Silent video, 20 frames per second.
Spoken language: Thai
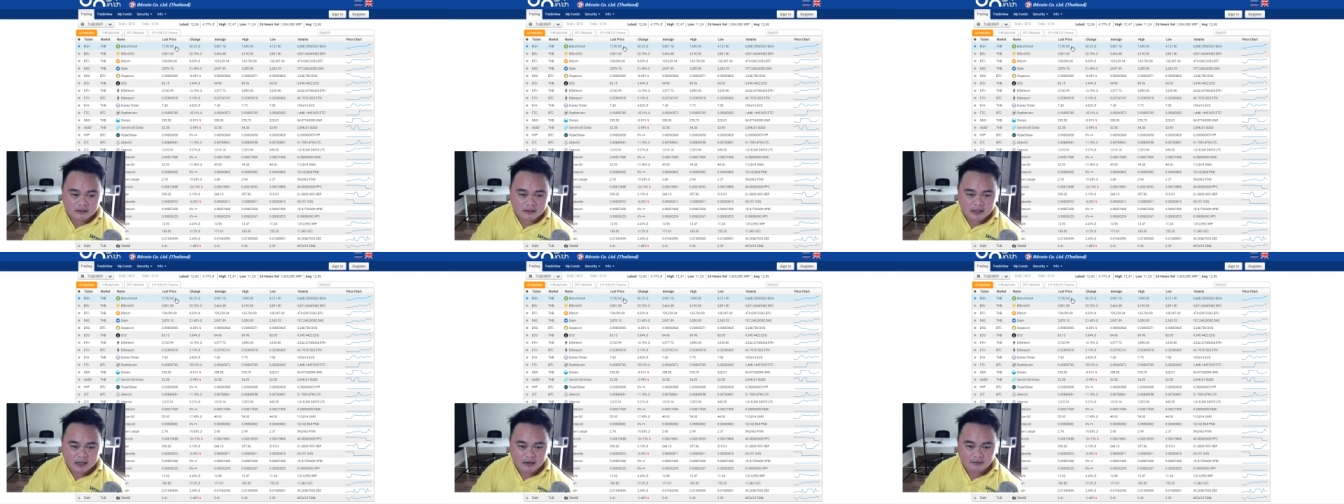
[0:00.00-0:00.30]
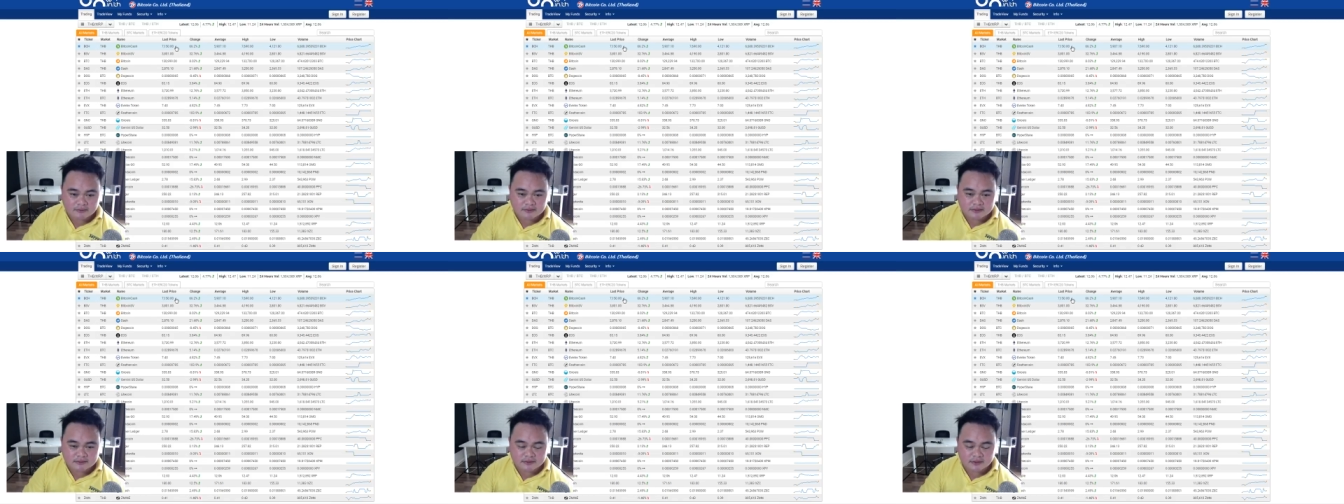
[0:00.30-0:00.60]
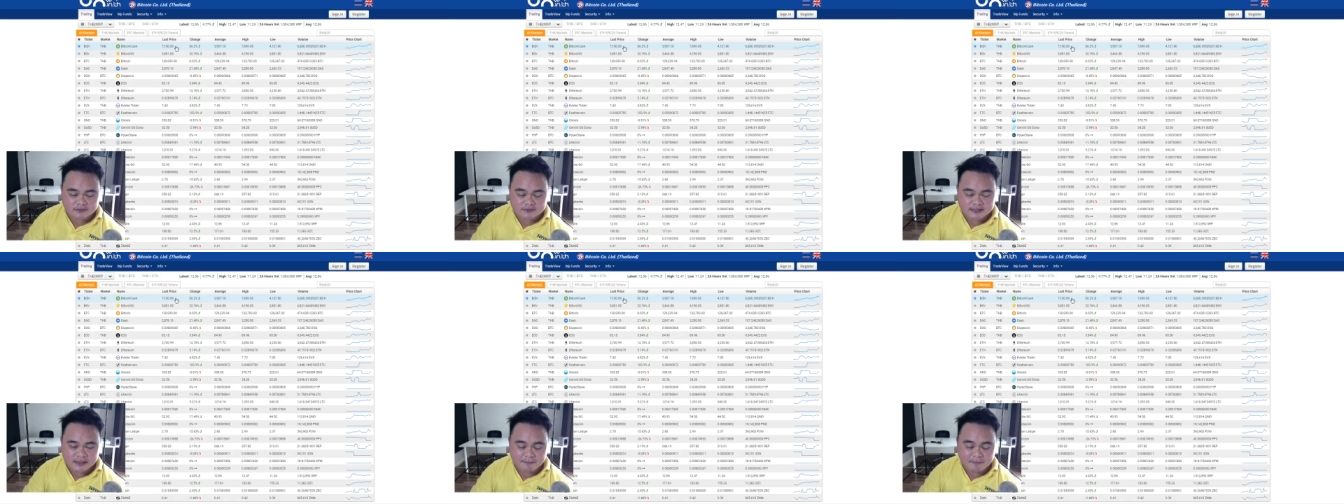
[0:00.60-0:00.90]
เข้าสัก
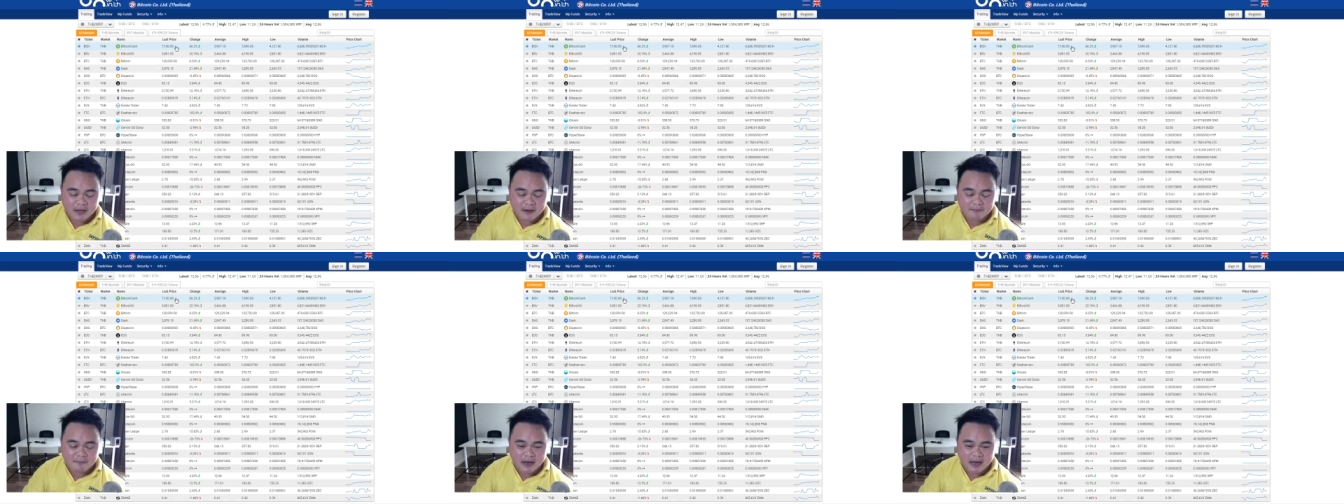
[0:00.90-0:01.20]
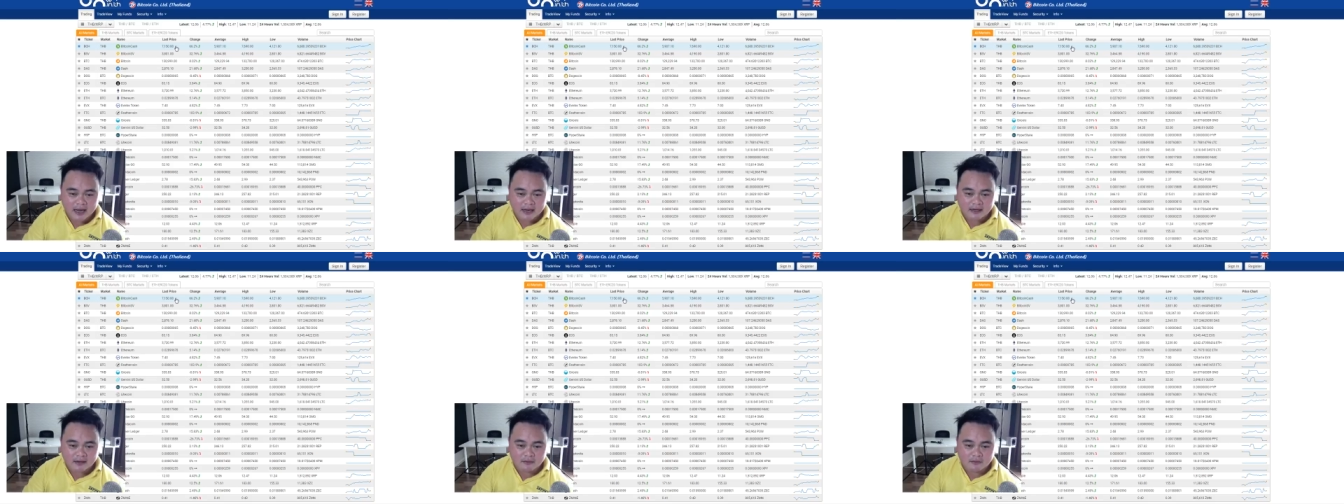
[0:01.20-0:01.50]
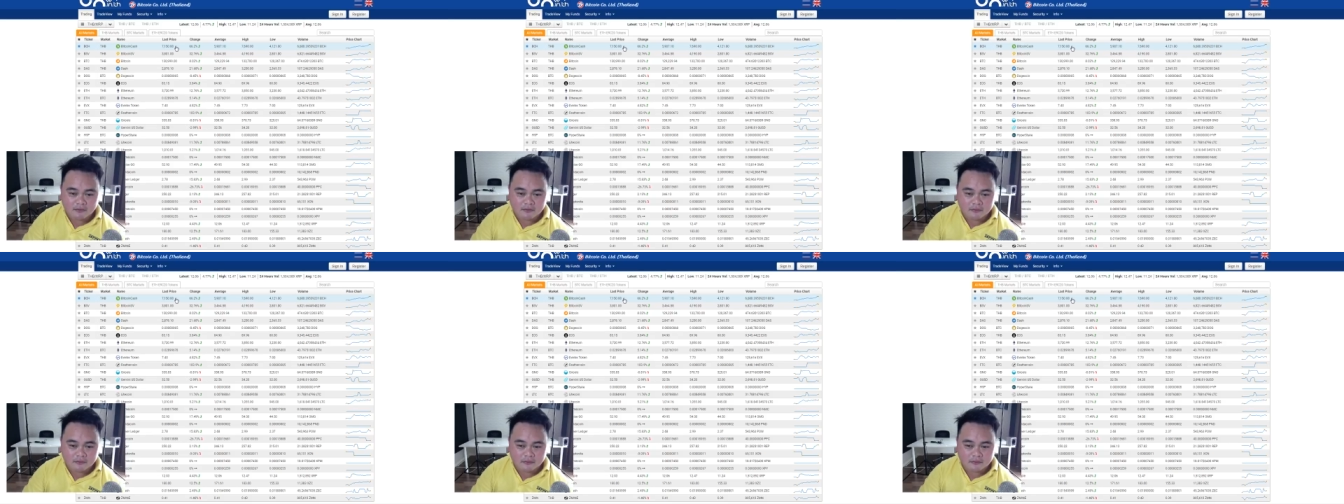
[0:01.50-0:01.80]
2-3,000 บาทนะ
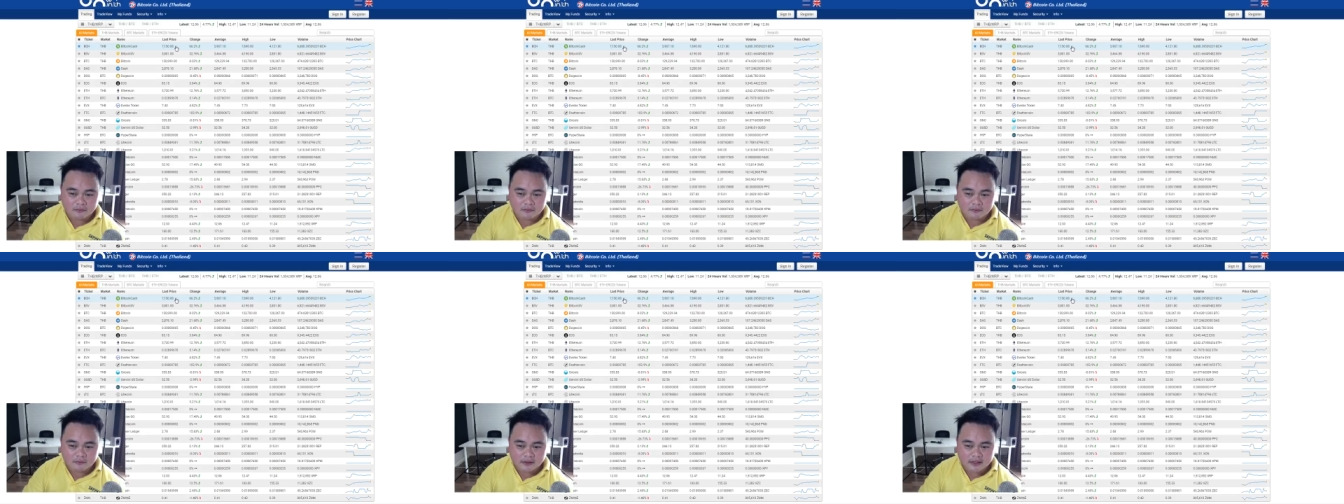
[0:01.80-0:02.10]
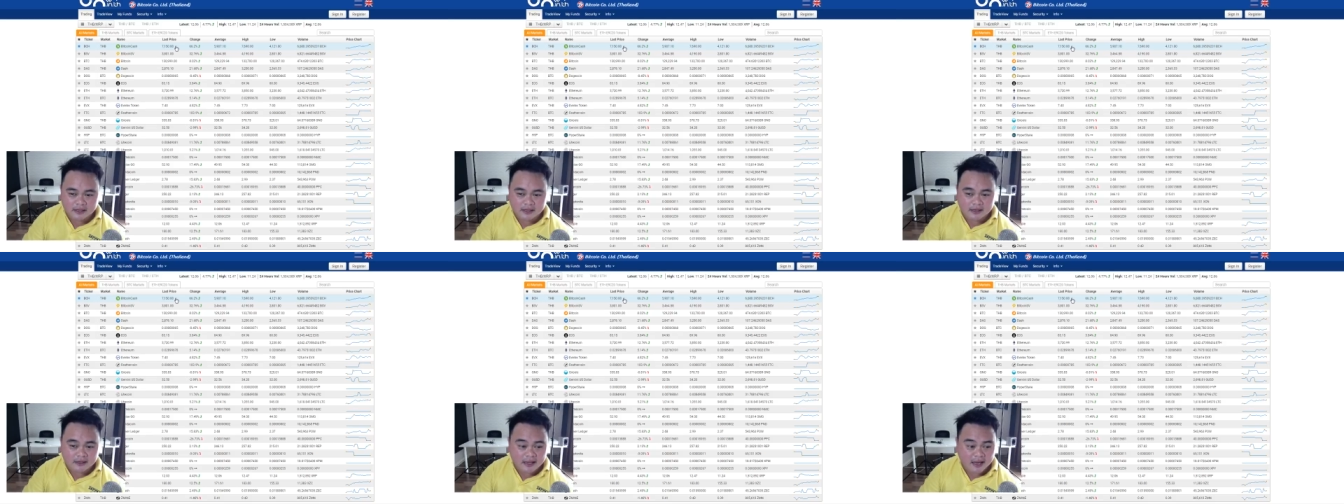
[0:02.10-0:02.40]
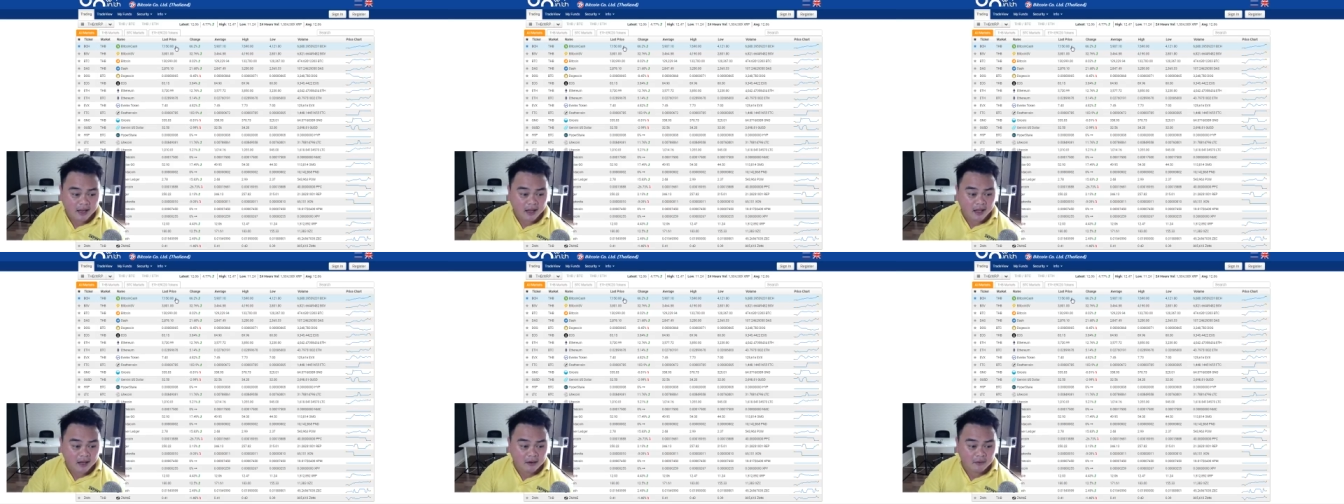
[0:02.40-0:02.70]
โอ้โหยังกระแท
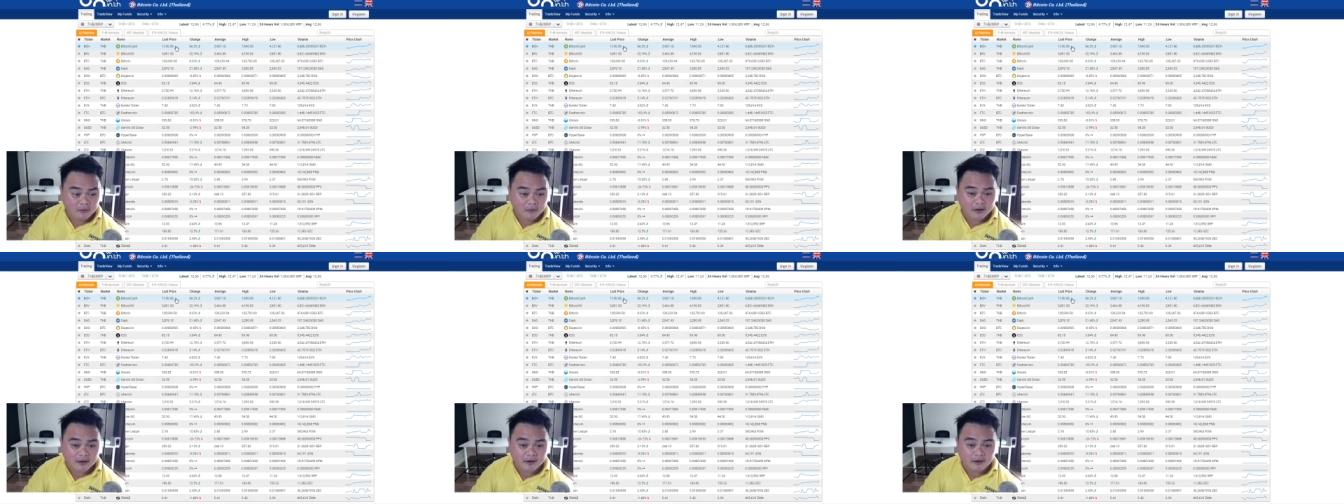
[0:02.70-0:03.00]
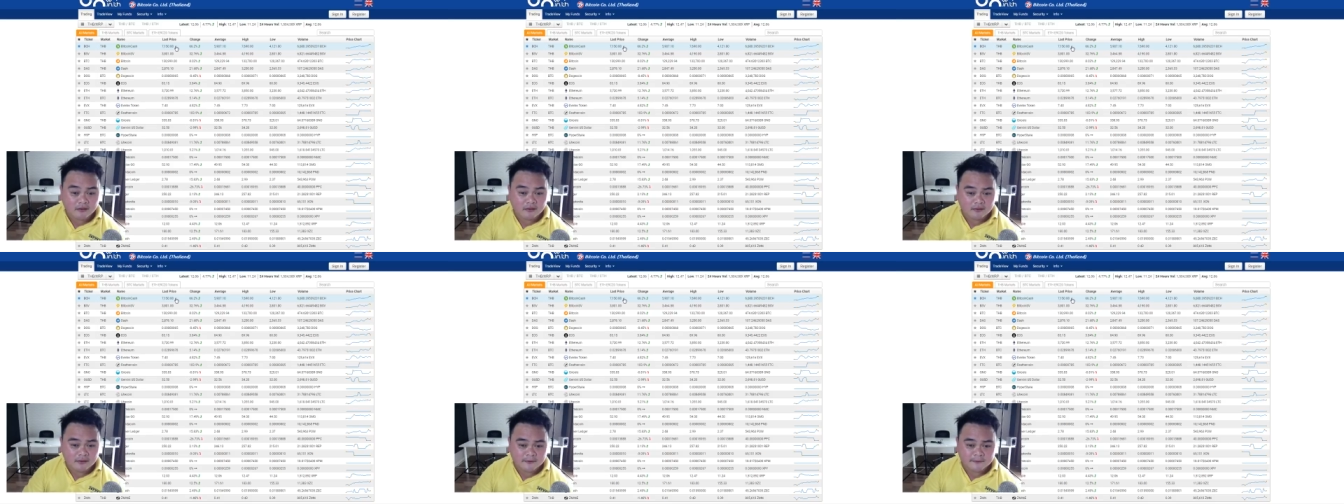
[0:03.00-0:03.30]
งไฮโลเลยเนาะ